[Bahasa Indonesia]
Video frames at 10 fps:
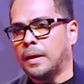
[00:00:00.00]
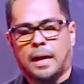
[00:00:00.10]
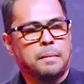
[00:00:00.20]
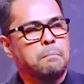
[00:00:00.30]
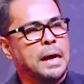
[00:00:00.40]

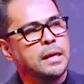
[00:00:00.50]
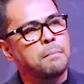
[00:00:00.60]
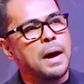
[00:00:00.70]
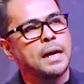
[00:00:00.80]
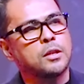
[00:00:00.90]
Nah,
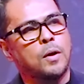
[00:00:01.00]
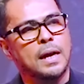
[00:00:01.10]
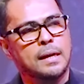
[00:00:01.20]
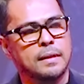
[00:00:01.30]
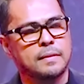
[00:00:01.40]
banyak banget
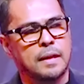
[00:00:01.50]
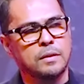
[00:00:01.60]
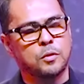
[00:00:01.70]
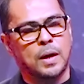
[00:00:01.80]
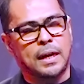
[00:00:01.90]
orang
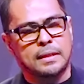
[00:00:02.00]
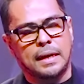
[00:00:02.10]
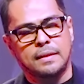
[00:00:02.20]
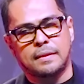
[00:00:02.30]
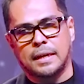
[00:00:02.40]
Kristen suka
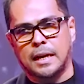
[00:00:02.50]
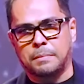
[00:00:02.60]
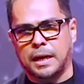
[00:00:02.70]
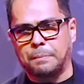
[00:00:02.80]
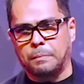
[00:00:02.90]
datengin saya dan
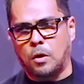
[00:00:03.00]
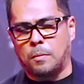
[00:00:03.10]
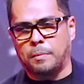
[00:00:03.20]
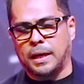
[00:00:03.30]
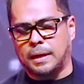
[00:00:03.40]
mereka
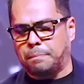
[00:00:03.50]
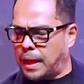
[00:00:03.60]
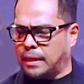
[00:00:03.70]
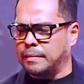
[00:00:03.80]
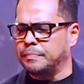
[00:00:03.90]
ngomong begini,
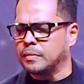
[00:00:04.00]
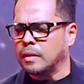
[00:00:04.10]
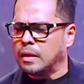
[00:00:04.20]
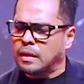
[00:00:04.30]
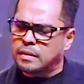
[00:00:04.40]
Pak,
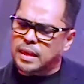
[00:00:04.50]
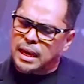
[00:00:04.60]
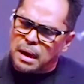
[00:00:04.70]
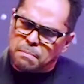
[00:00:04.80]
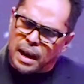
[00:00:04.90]

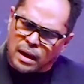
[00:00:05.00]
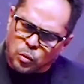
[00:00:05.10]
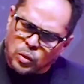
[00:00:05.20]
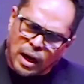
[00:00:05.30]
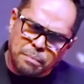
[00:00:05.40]
saya
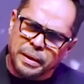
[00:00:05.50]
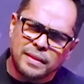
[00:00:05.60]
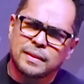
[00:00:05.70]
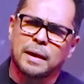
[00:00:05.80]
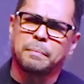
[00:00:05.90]
melakukan
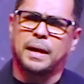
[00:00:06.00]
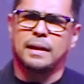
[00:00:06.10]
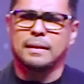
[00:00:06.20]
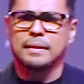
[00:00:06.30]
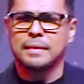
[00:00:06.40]
bisa Pak,
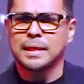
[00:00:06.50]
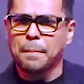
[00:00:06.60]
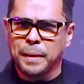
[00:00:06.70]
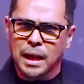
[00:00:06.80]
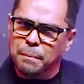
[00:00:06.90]

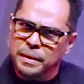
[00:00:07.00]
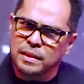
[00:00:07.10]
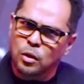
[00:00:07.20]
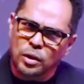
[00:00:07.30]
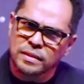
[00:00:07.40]
tapi nggak
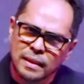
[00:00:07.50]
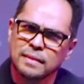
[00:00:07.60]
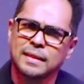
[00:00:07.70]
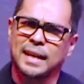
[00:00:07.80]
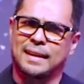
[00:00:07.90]
bisa
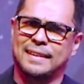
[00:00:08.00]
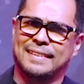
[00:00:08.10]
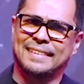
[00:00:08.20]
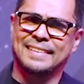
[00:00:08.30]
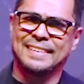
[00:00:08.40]
konsisten.
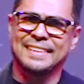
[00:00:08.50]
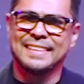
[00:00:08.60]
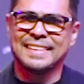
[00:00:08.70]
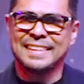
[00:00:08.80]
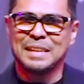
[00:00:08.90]

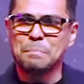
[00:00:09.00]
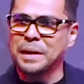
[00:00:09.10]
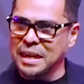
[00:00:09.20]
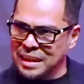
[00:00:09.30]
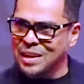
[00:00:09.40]

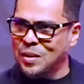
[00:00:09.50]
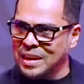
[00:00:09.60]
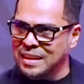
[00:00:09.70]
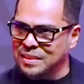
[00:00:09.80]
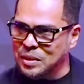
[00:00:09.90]
Pernah dengar
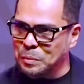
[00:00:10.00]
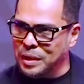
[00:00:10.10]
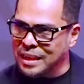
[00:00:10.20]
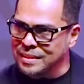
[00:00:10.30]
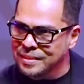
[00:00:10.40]
orang Kristen ngomong
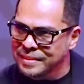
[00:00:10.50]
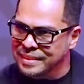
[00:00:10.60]
kayak gitu?